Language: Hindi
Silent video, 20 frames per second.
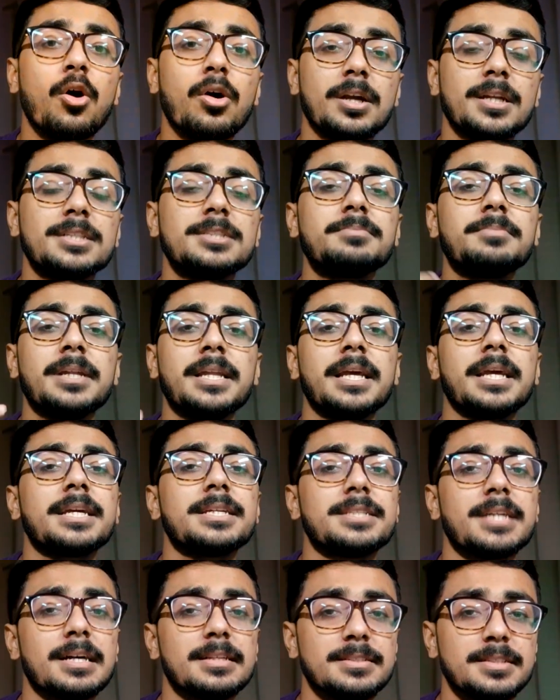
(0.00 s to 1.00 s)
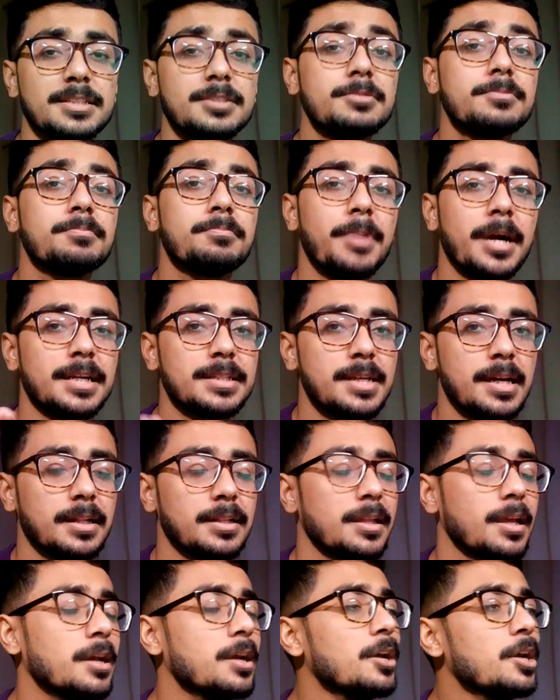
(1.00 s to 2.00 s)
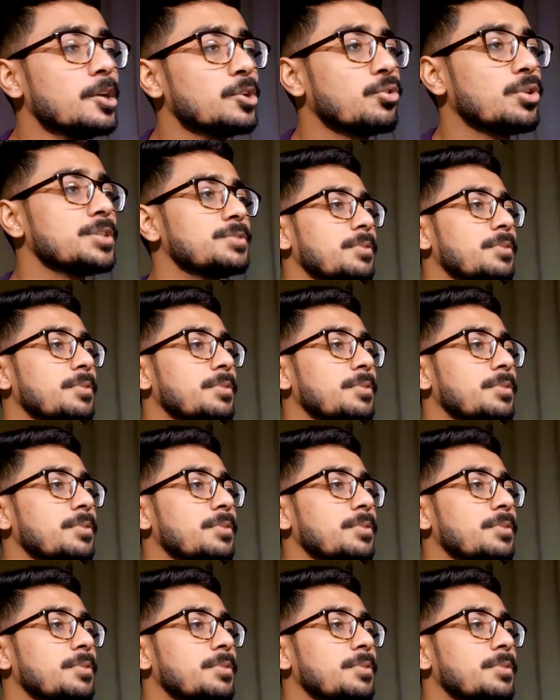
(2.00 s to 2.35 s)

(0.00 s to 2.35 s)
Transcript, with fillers: ऑर्डर्स मिलने के चांसेस बढ़ जाते हैं तो